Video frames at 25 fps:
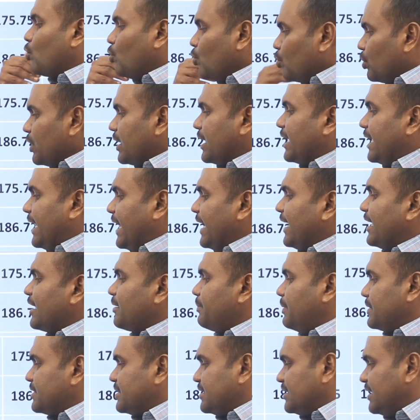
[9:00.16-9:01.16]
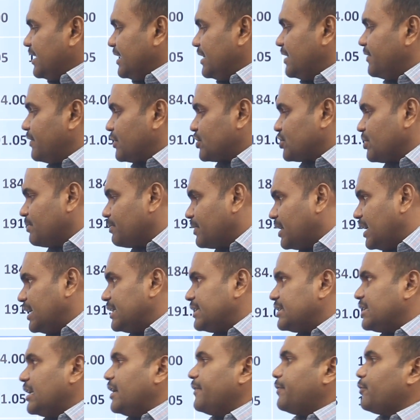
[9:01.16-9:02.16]
கொடுக்கலங்கிற பட்சத்தில் இந்த வருஷம்
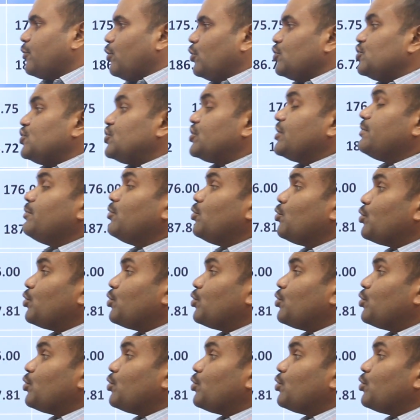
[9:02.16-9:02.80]
கட் ஆஃப் கொஞ்சம்